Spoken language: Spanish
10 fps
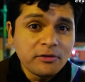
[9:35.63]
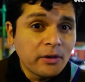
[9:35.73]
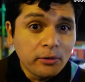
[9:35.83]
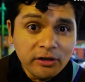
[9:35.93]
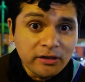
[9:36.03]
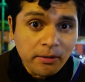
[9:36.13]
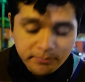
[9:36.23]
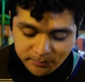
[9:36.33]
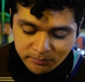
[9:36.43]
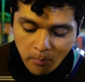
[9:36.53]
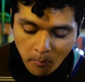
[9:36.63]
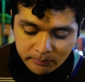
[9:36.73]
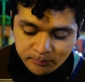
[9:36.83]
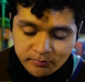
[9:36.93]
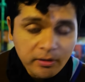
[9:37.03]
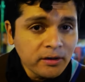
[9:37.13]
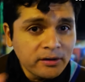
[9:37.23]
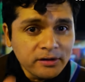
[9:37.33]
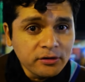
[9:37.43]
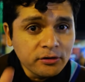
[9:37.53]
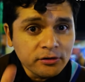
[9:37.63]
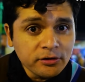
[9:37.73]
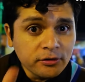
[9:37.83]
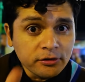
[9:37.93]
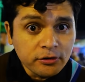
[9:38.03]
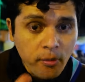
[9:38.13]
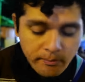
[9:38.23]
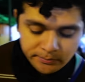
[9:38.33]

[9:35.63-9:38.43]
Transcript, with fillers: Mi favorita. Rico, rico, rico.